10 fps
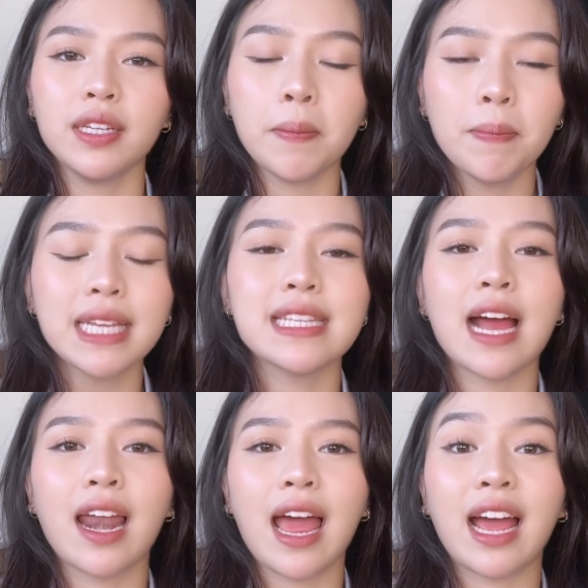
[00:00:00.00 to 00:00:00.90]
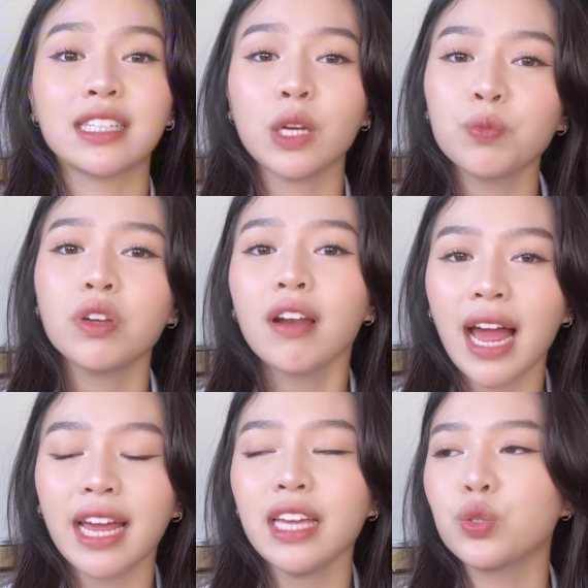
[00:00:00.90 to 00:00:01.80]
biết rằng là trong tương
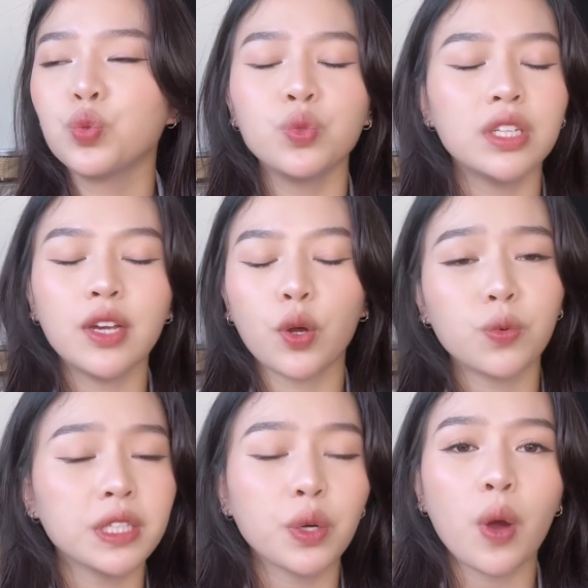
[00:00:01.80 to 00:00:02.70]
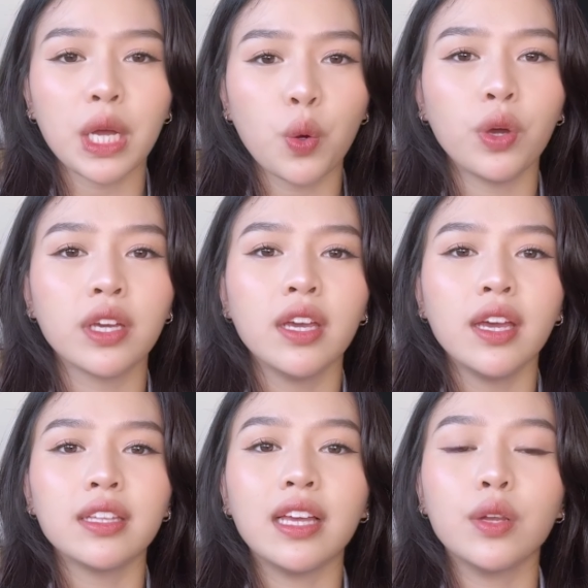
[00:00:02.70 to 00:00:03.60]
lai ấy, dù gì nó cũng sẽ qua thôi
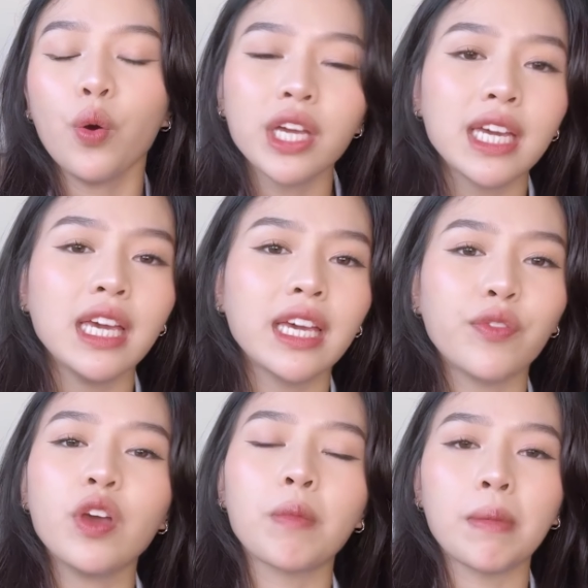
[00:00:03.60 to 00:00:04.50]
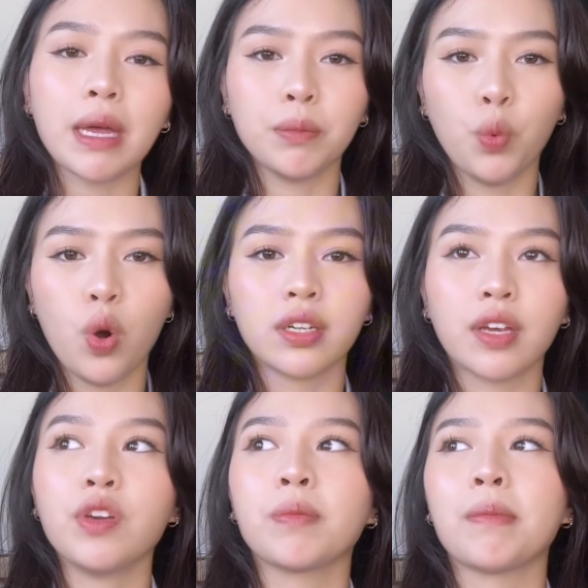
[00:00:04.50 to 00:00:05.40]
thì đôi khi cái việc mà bạn buồn cái
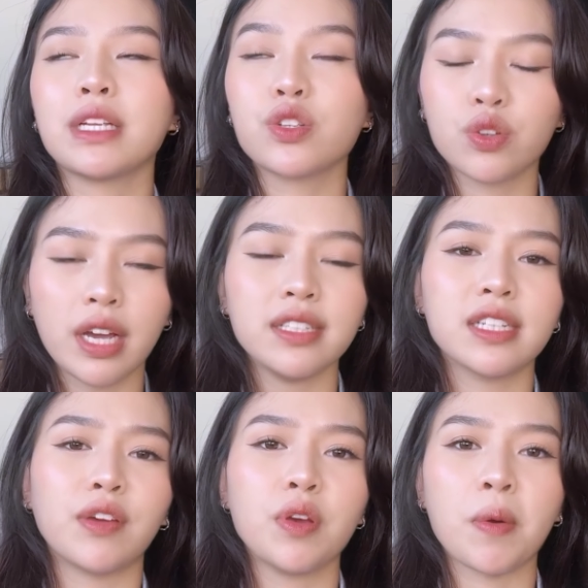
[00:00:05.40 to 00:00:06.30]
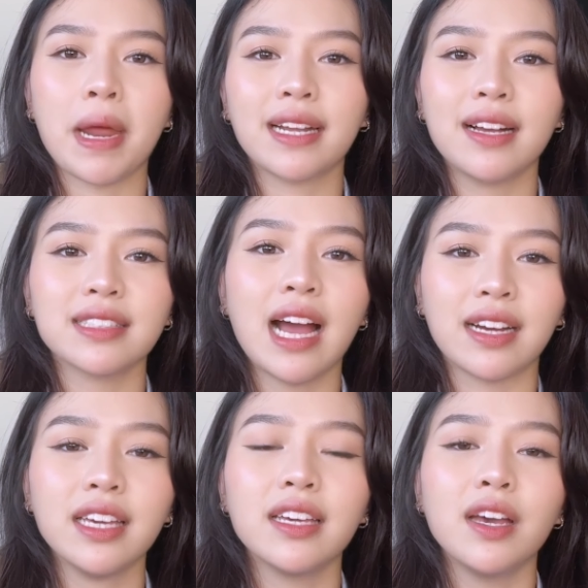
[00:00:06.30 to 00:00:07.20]
việc mà bạn stress cái việc mà bạn căng thẳng
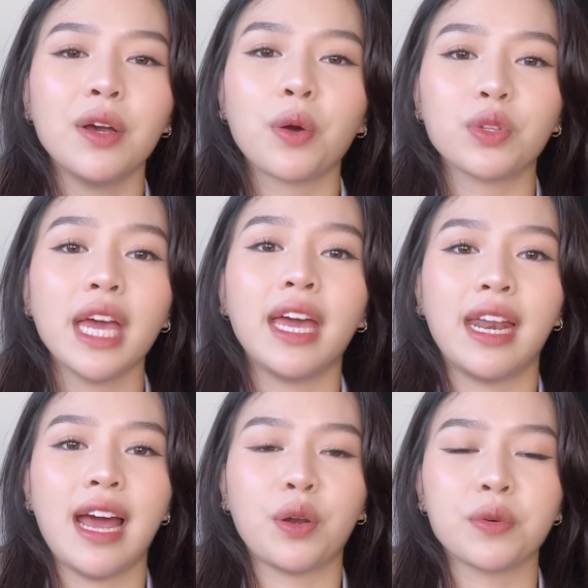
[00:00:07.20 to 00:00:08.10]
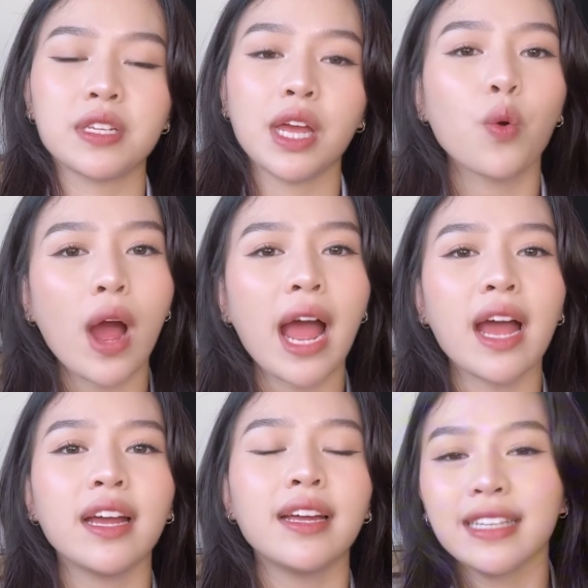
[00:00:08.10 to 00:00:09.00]
ấy có thể là nó sẽ qua
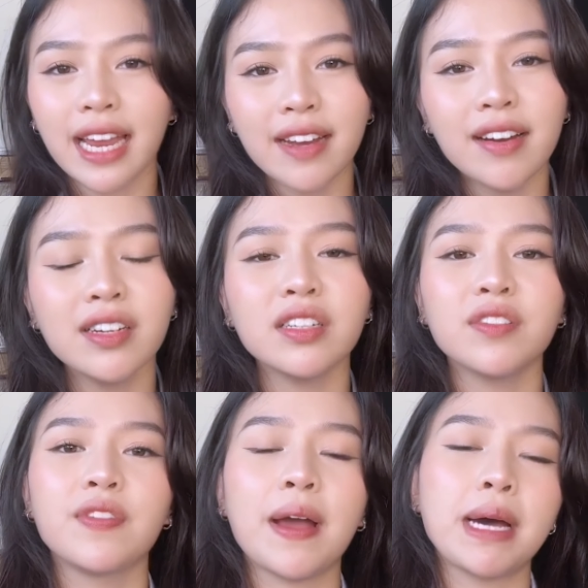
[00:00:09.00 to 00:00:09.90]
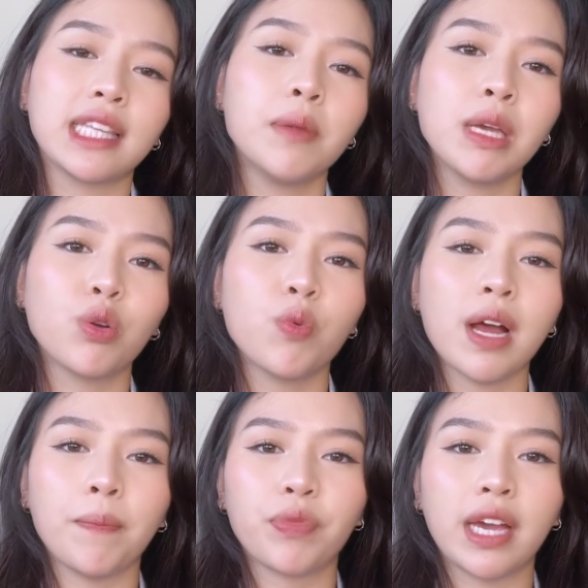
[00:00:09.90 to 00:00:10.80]
nhanh hơn và bản thân mình cũng
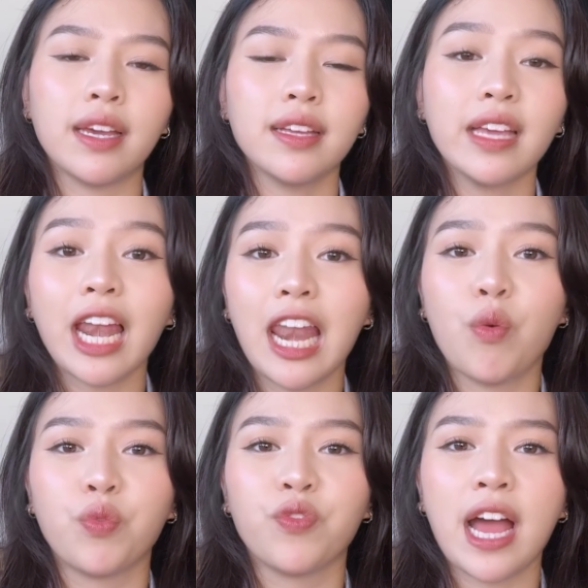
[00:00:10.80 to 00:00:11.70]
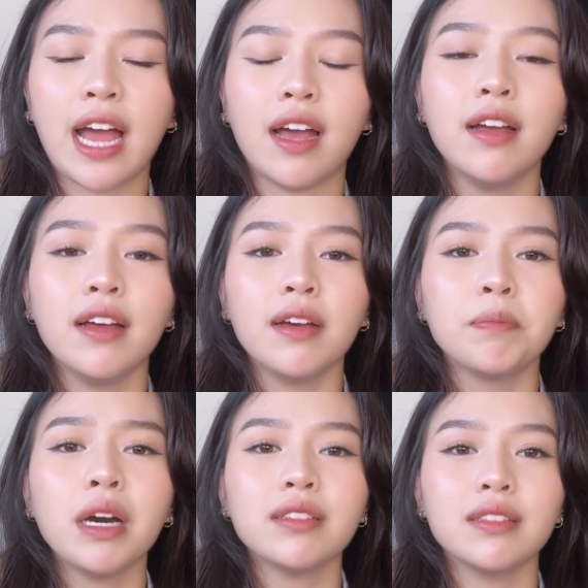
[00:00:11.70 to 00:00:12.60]
cảm thấy nhẹ lòng và
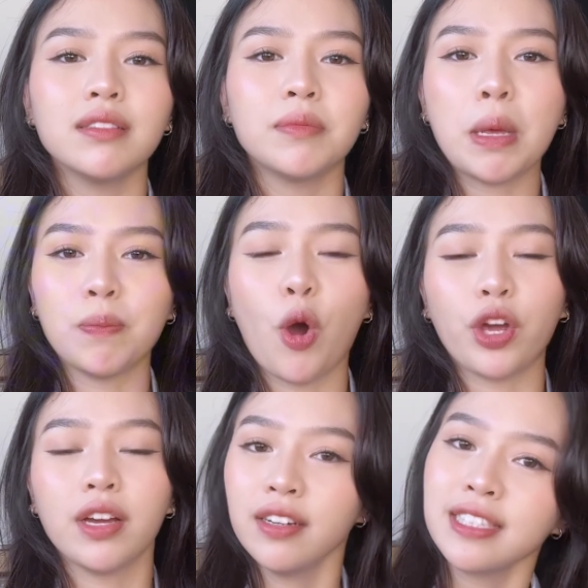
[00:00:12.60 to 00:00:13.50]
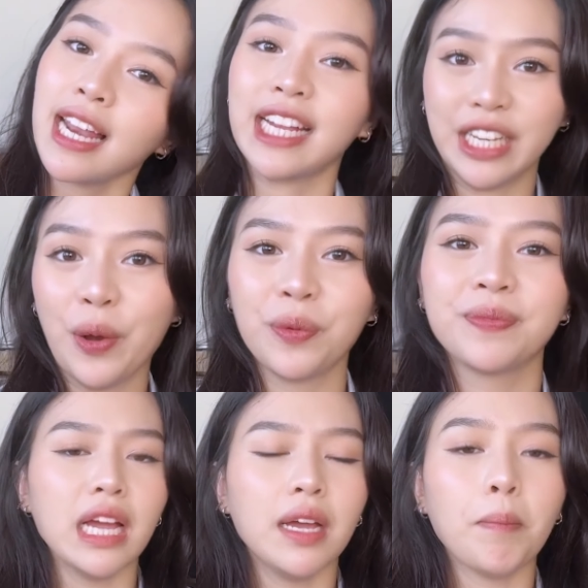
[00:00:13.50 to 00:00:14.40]
bớt mệt mỏi hơn rất là nhiều
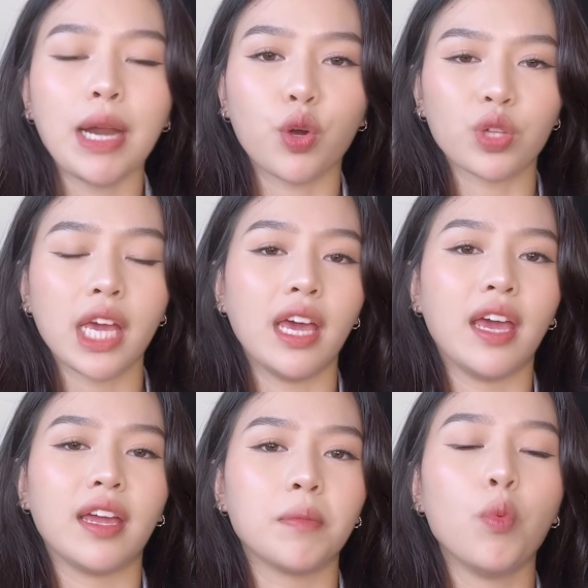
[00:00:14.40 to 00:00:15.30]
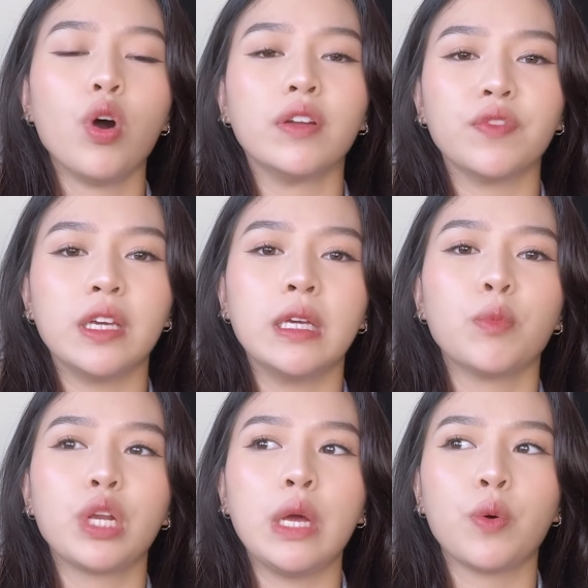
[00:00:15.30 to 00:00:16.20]
bạn có thể buồn vì
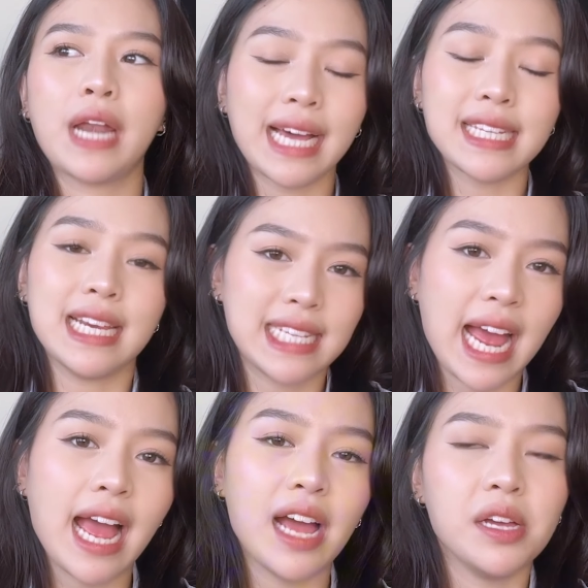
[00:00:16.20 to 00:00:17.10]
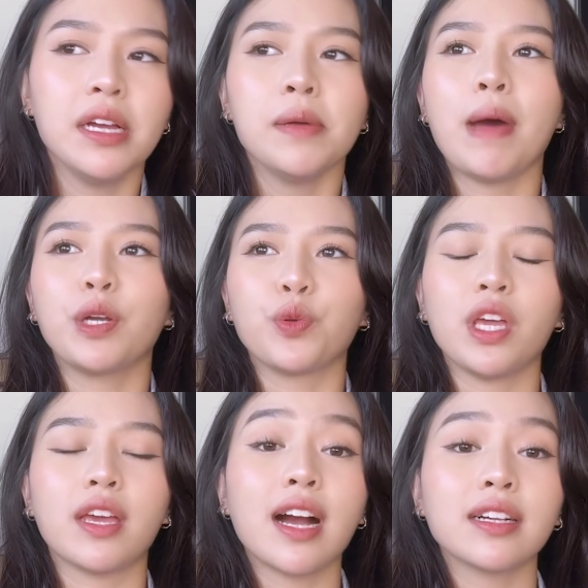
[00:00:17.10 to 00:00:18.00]
một điều đã xảy ra bạn có thể
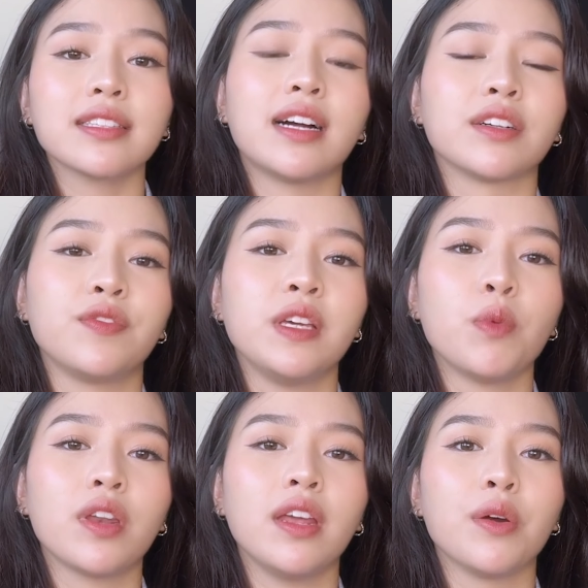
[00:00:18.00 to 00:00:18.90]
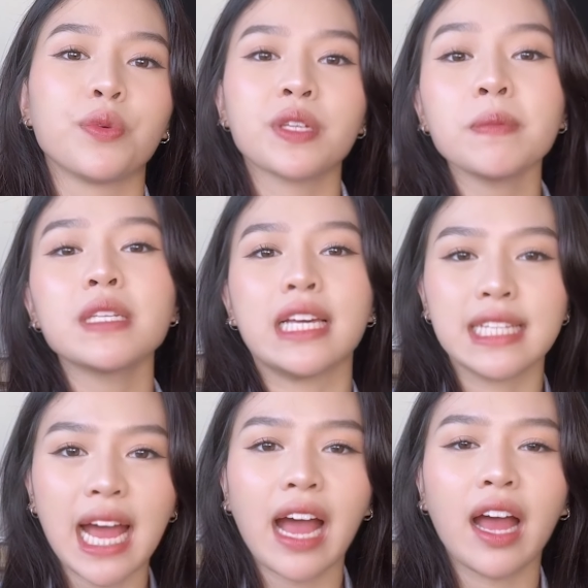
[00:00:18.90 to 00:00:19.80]
căng thẳng vì một điều sắp xảy
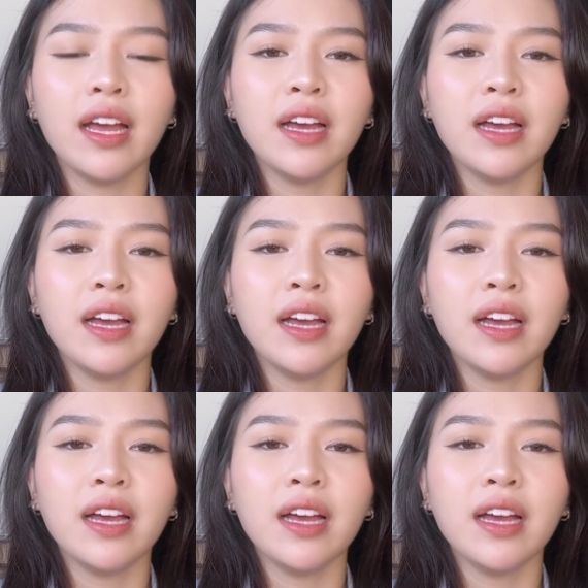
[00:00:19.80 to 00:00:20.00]
ra